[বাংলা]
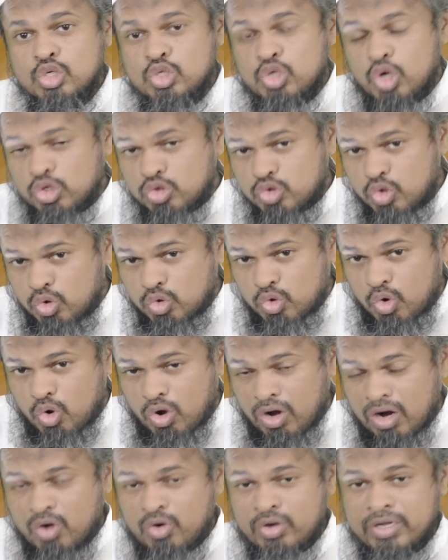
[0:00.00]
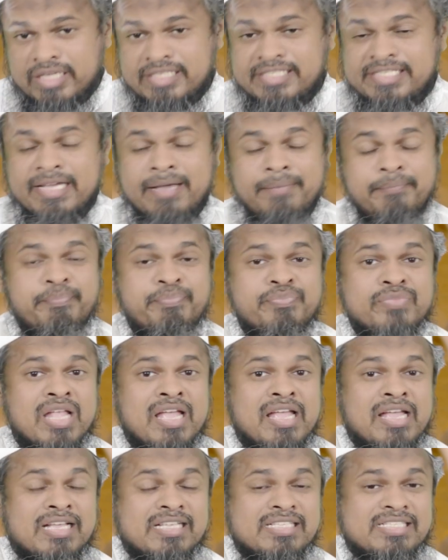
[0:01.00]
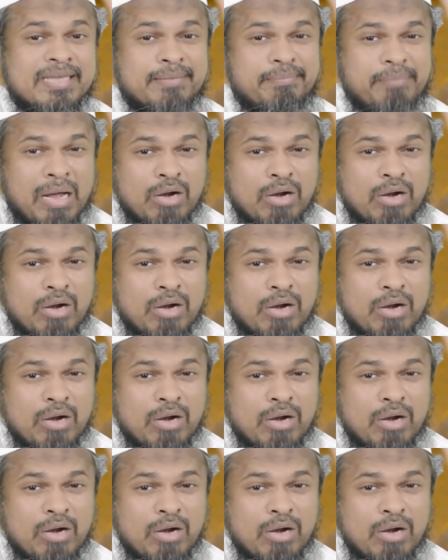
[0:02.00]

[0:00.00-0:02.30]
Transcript: সতর্ক করা হয়েছে যে